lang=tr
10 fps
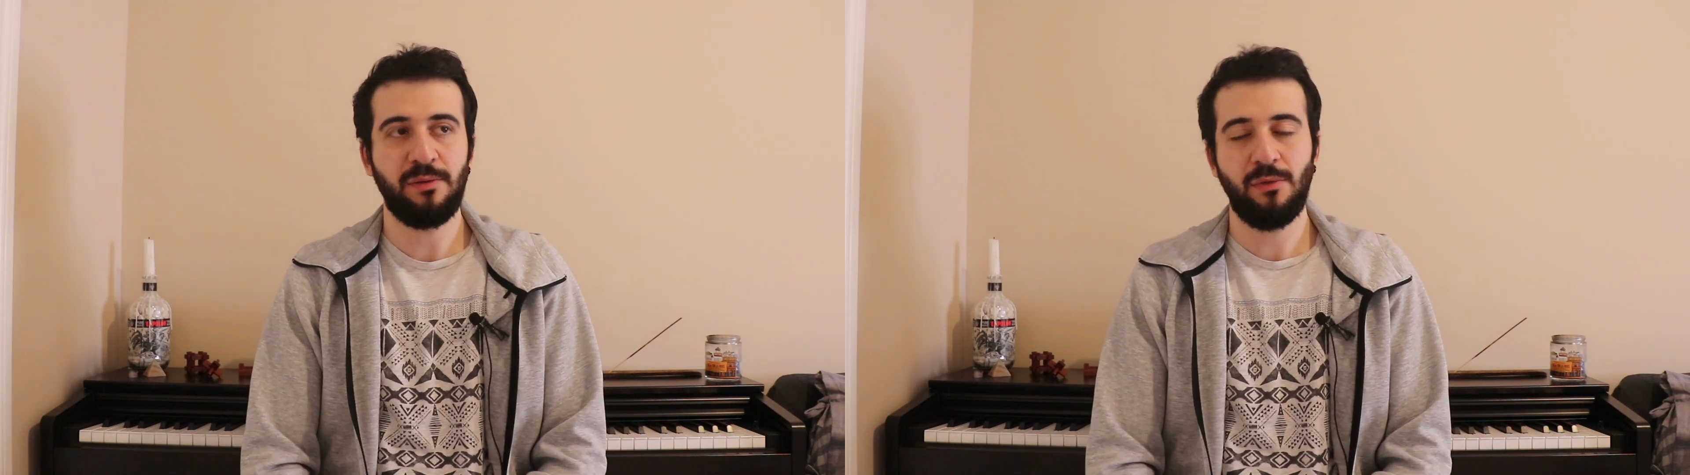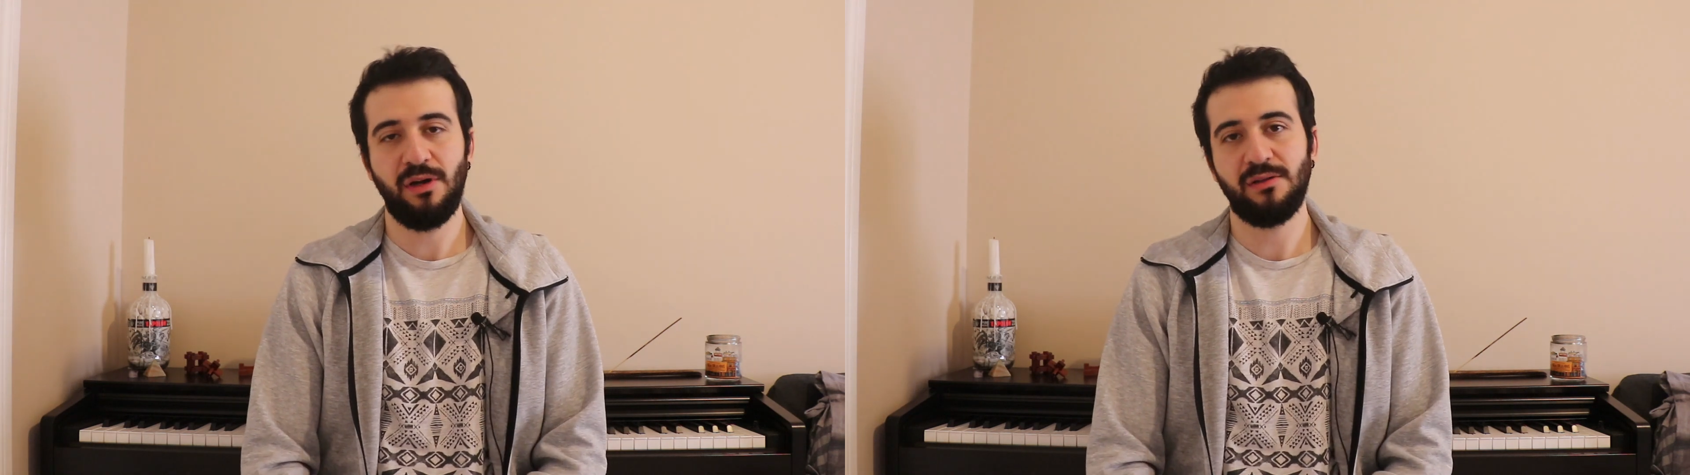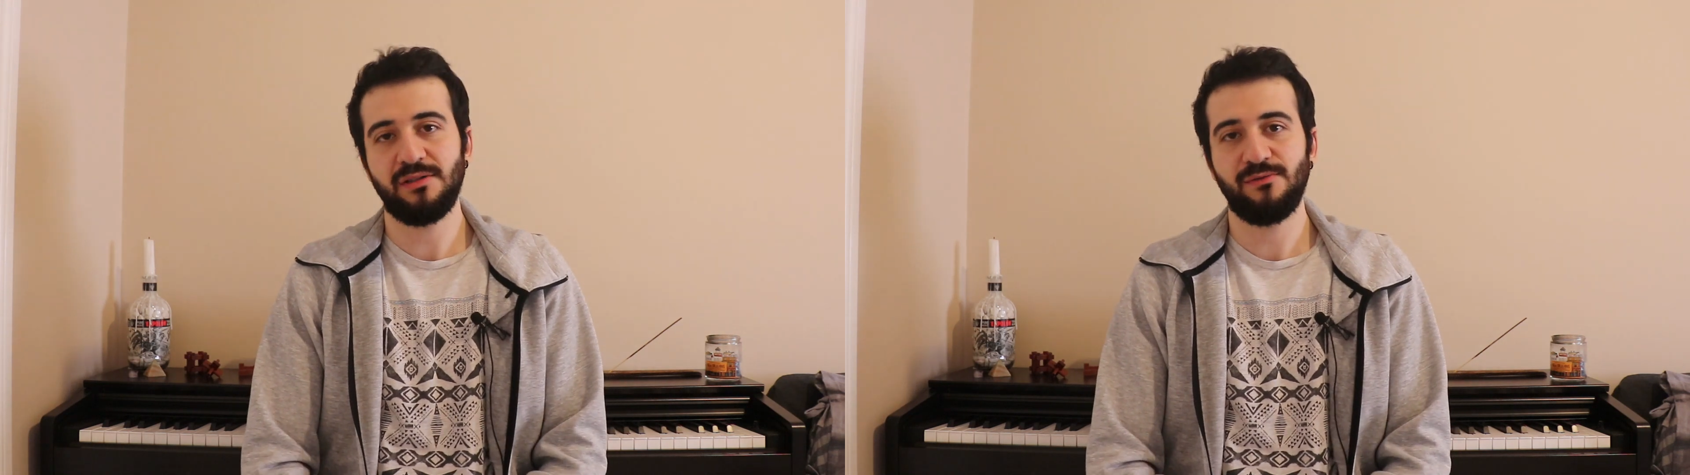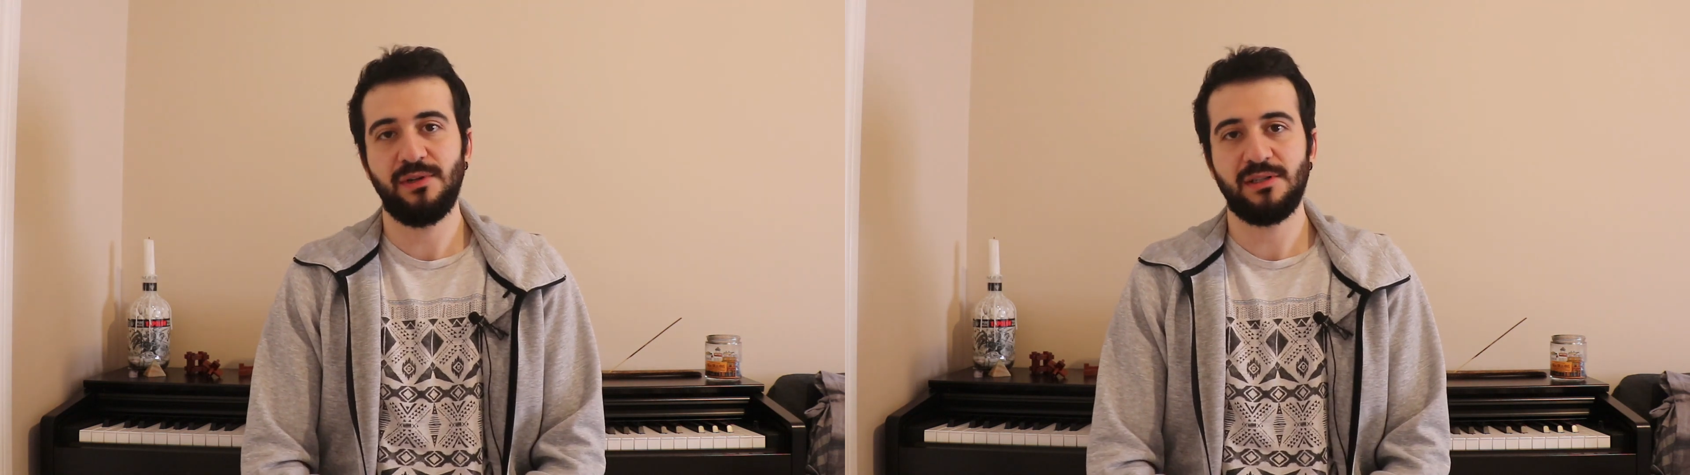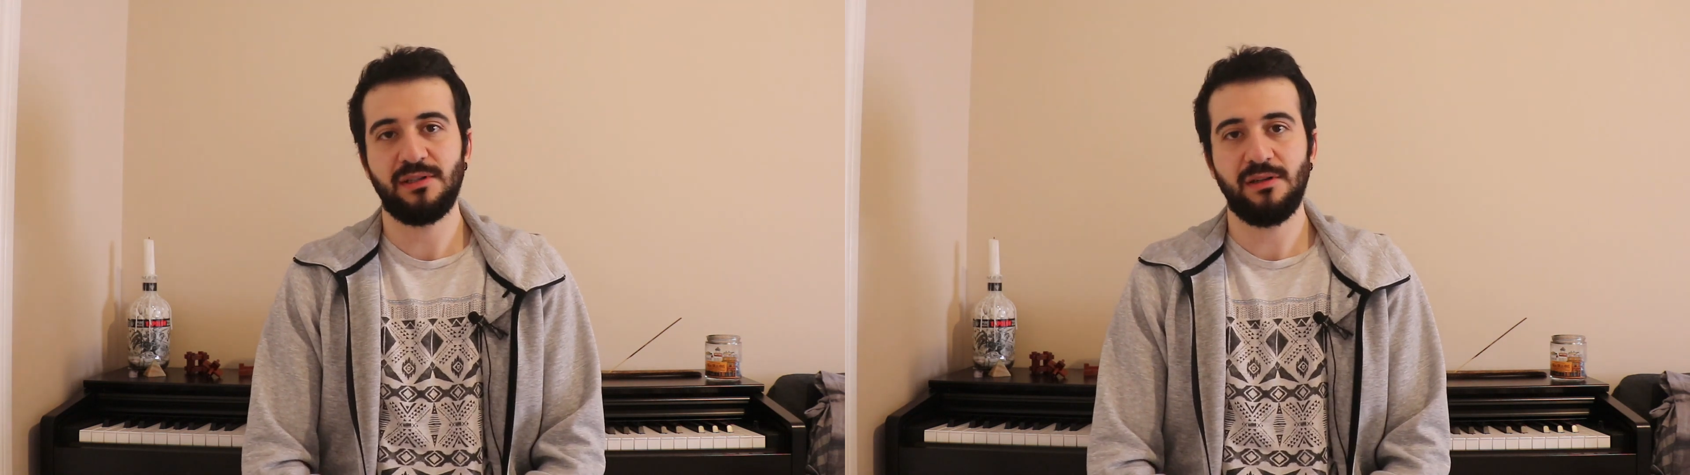İmkanınız
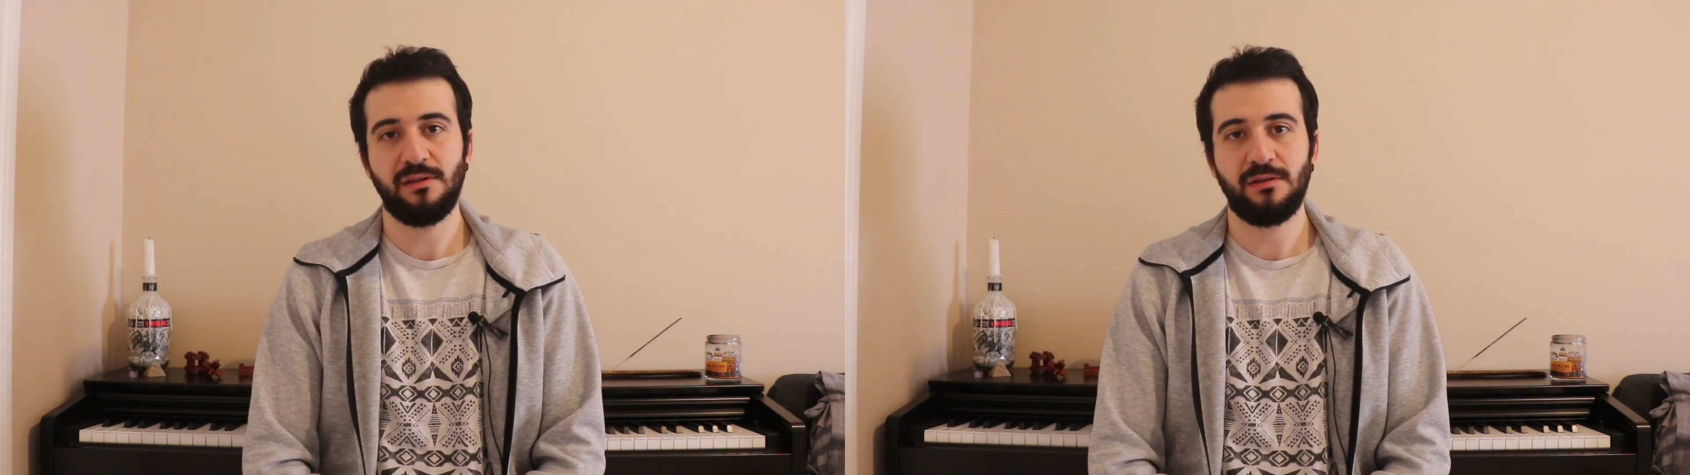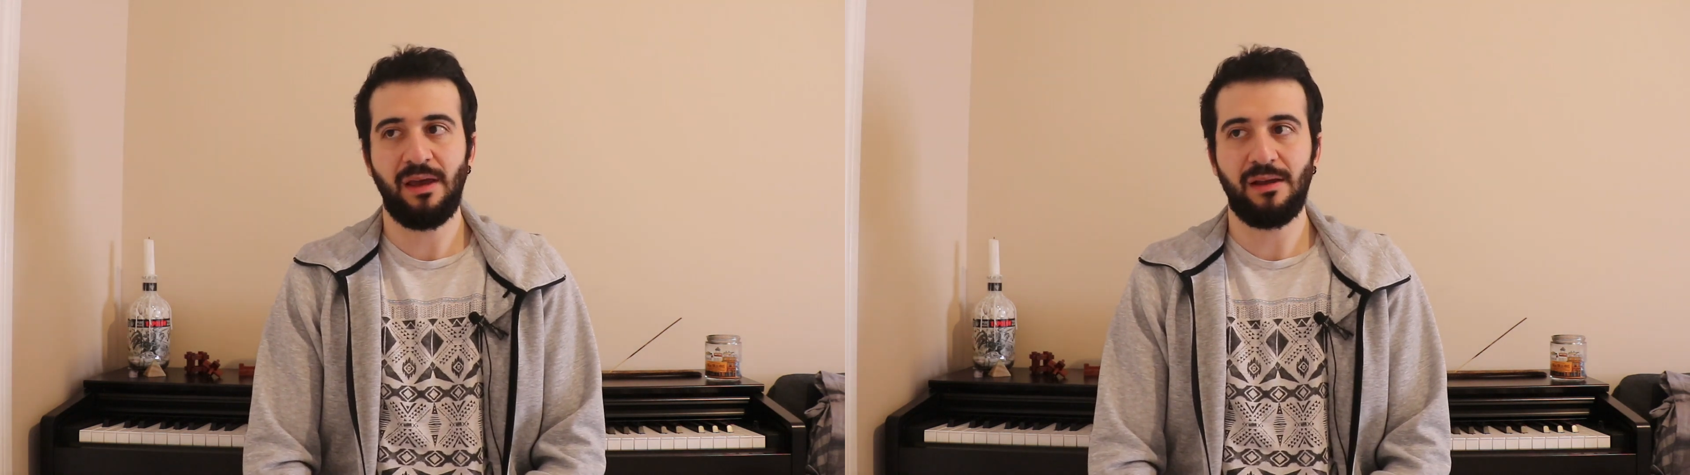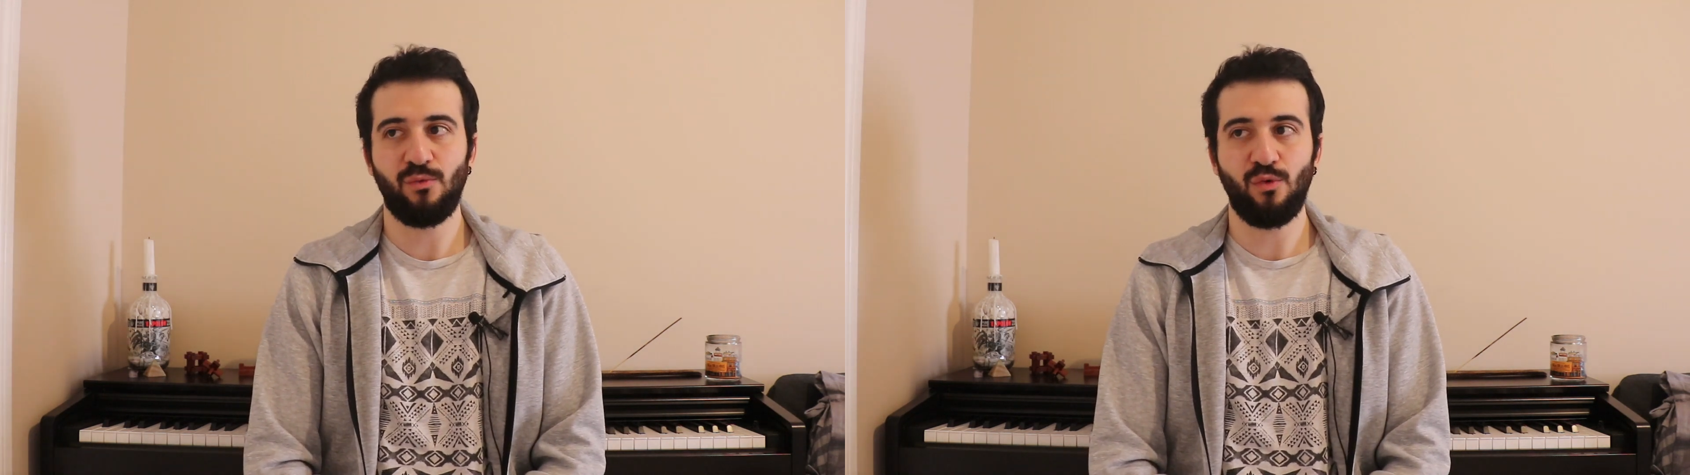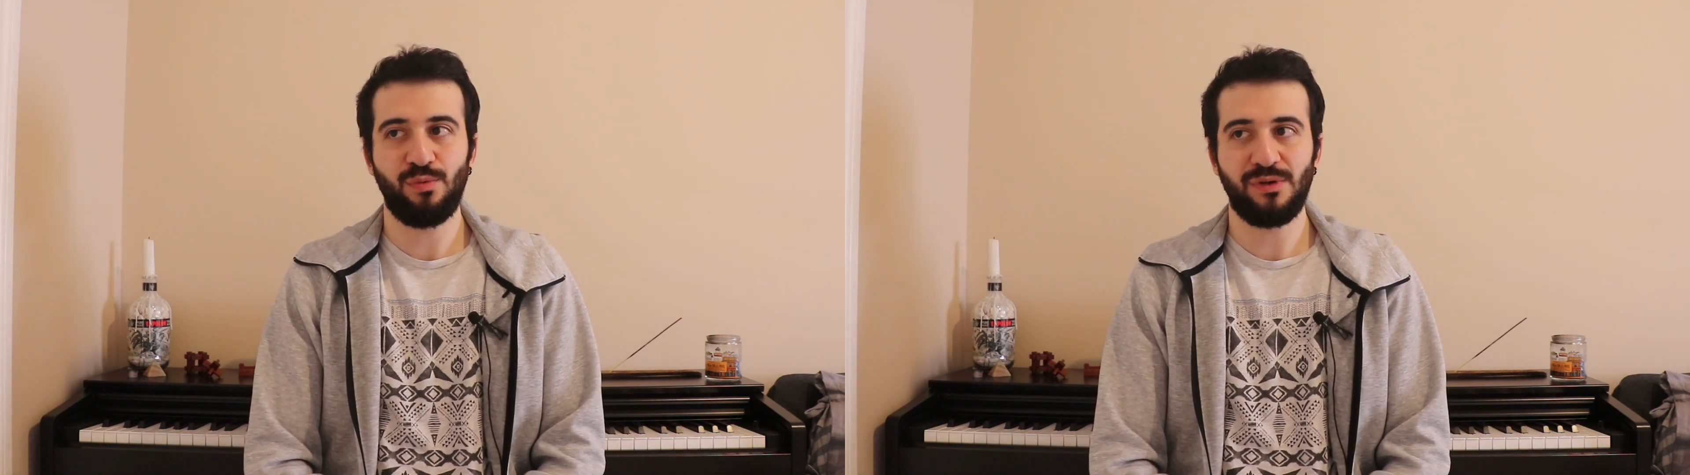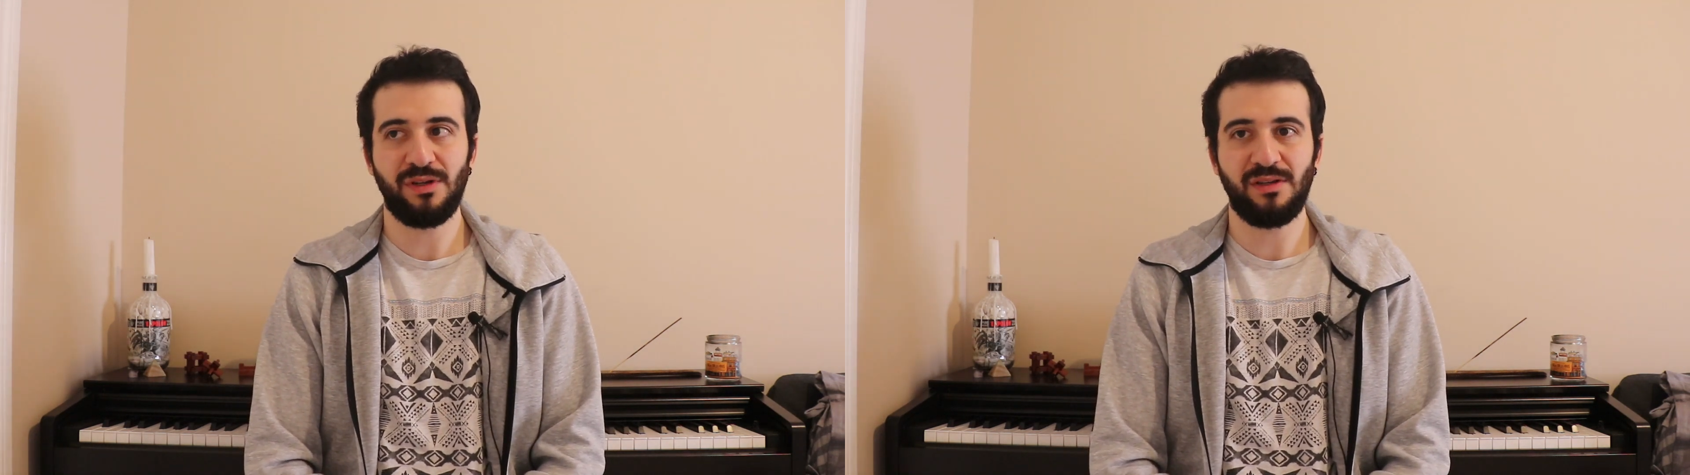varsa yani o
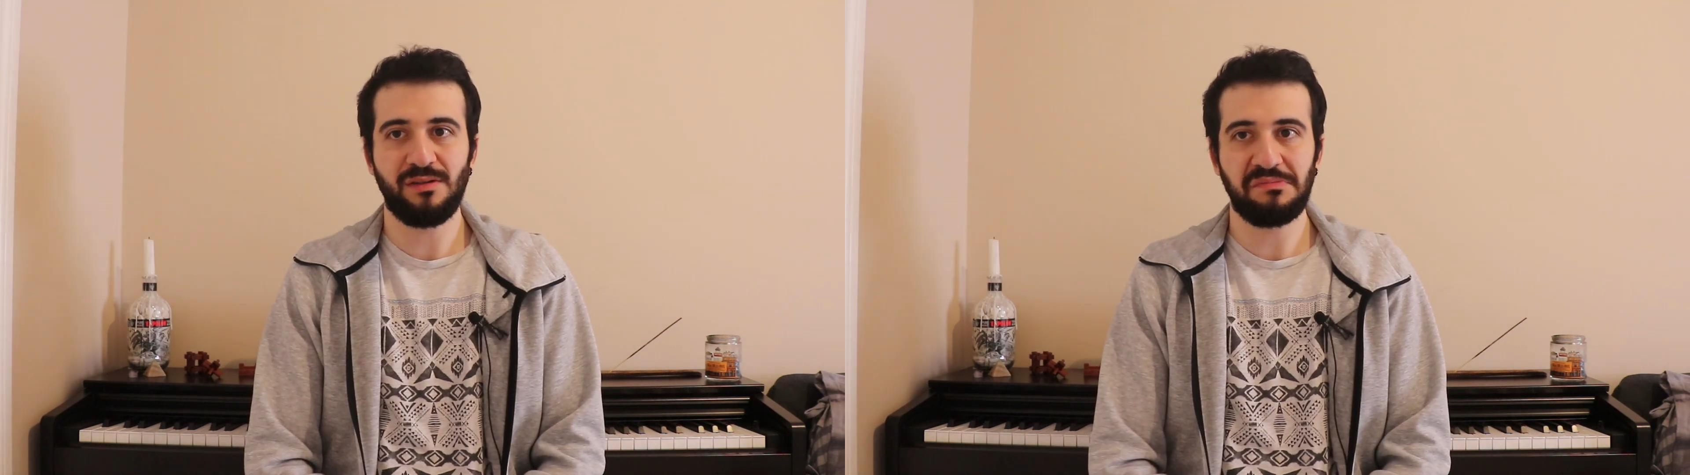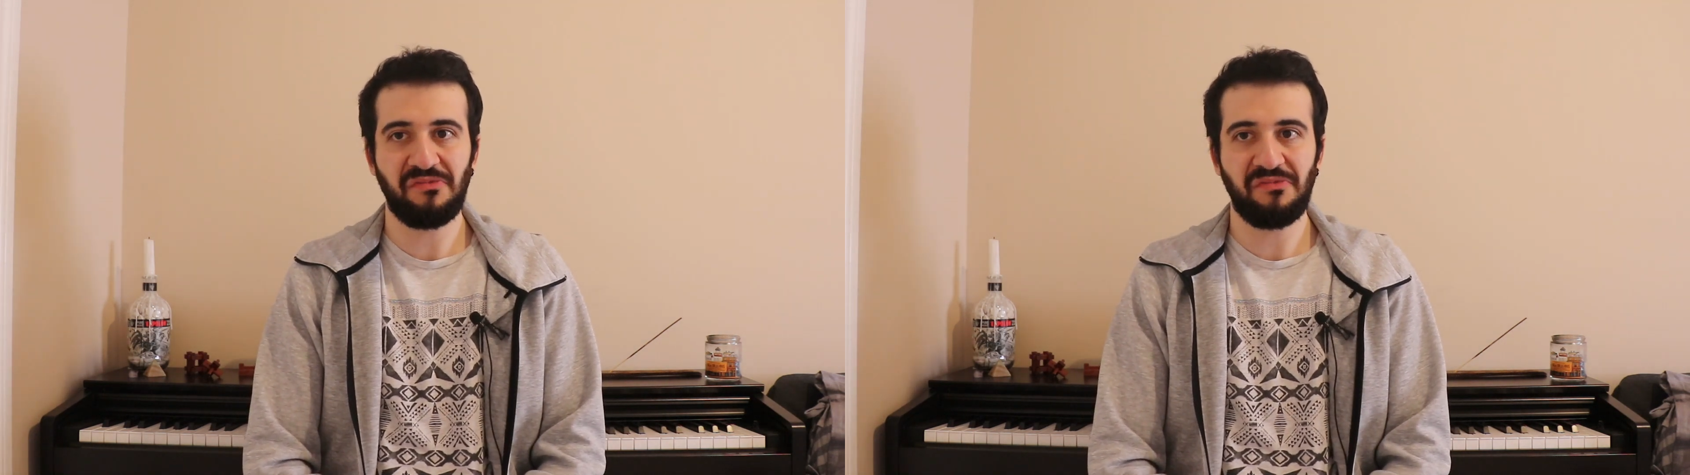parayı